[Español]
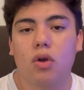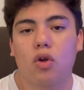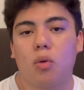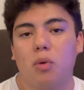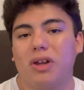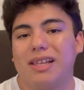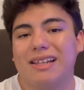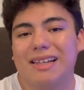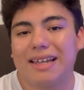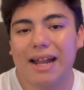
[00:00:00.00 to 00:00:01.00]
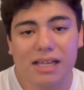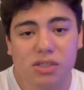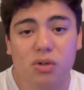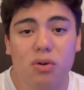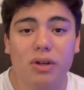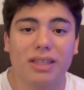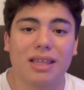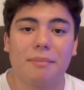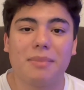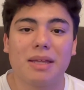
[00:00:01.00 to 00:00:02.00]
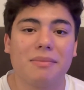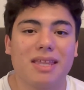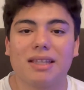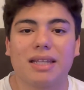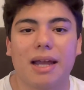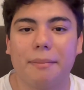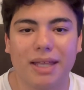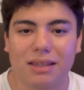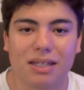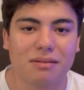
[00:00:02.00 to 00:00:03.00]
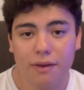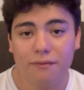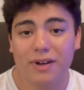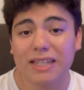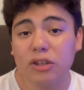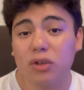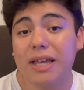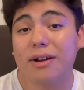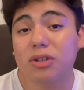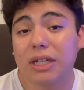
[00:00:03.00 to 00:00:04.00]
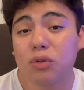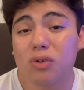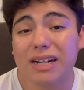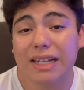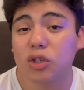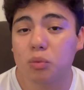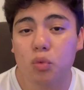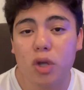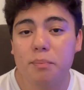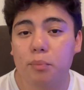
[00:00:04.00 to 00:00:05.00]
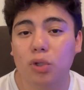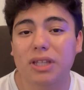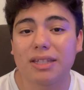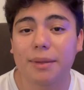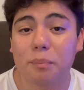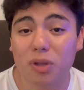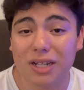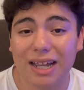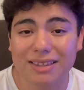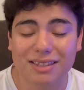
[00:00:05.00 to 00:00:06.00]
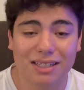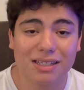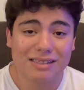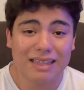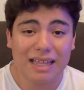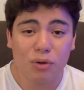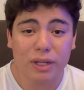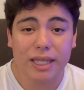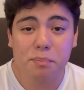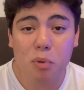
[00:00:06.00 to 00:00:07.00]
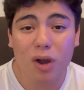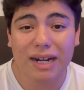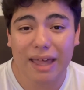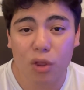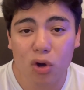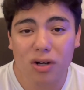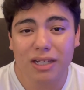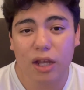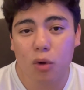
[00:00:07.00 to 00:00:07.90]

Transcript: como de liderazgo y también mediáticamente. Fernando Hierro tiene un reto muy importante por delante, tener un equipo ganador que